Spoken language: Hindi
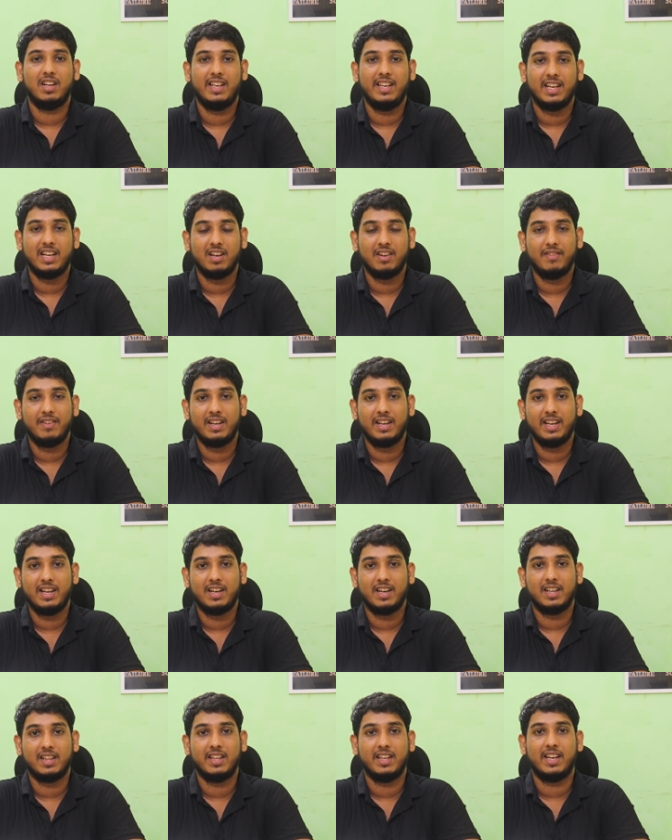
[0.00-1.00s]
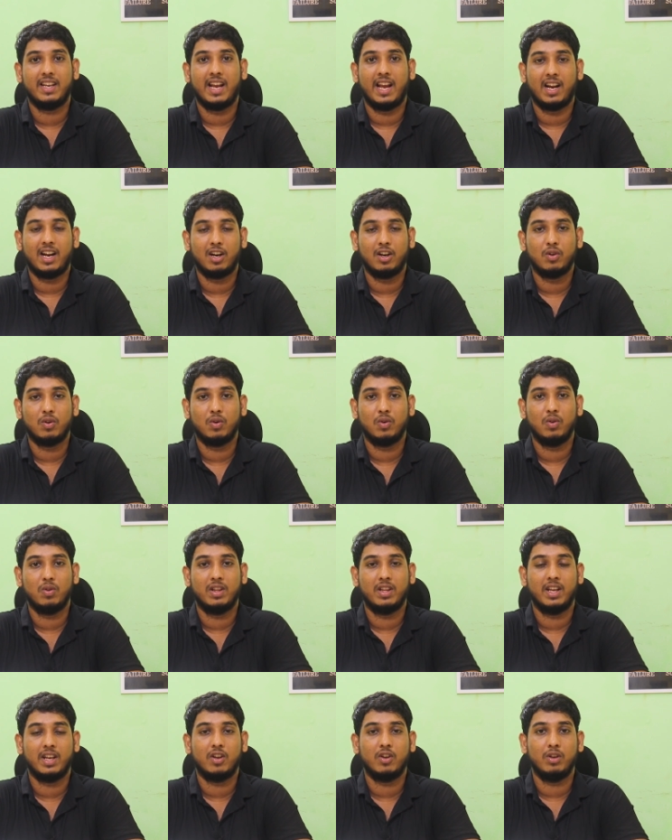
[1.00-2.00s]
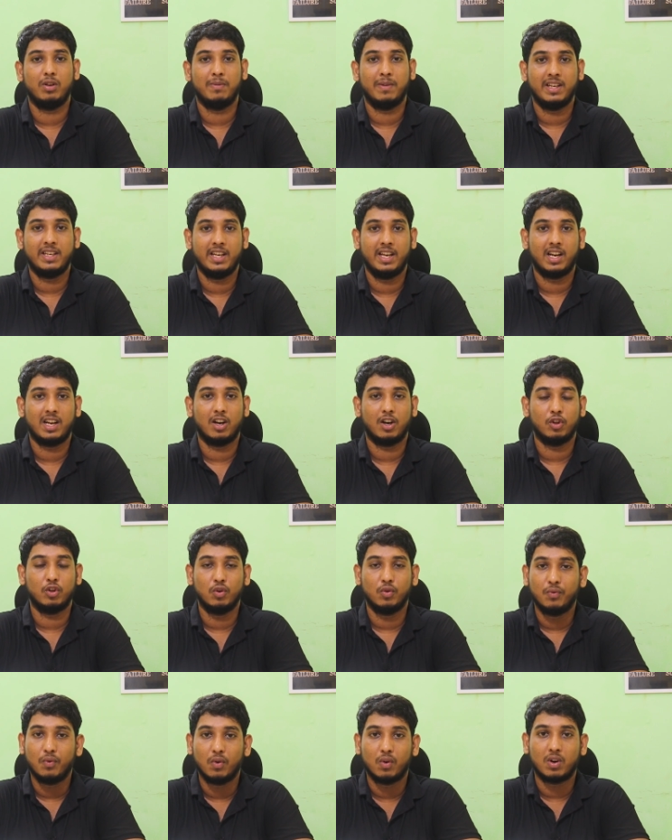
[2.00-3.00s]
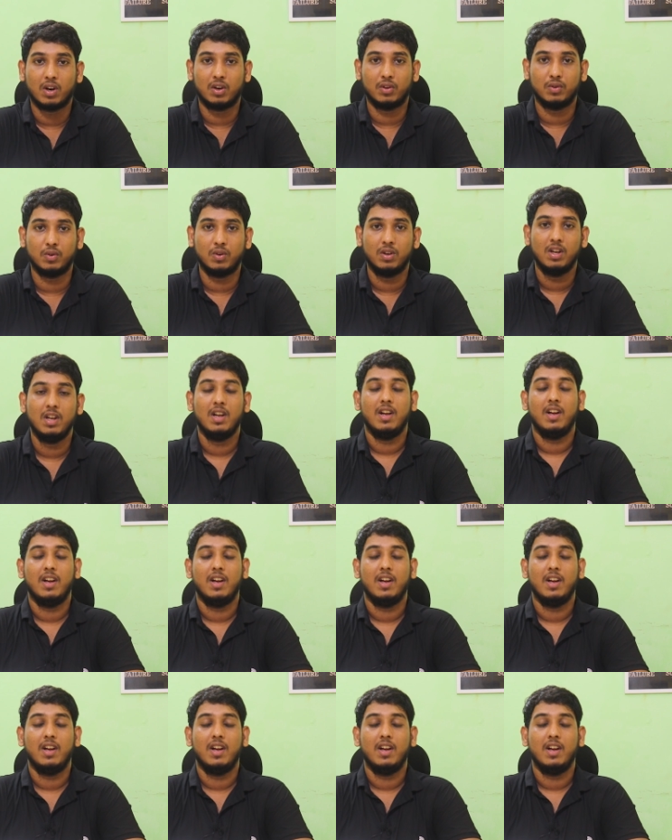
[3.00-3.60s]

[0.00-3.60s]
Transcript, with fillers: लीगल वे नहीं करते एक हैकर को ढूंढते हैं कोई भाई ये कर दो वो कर दो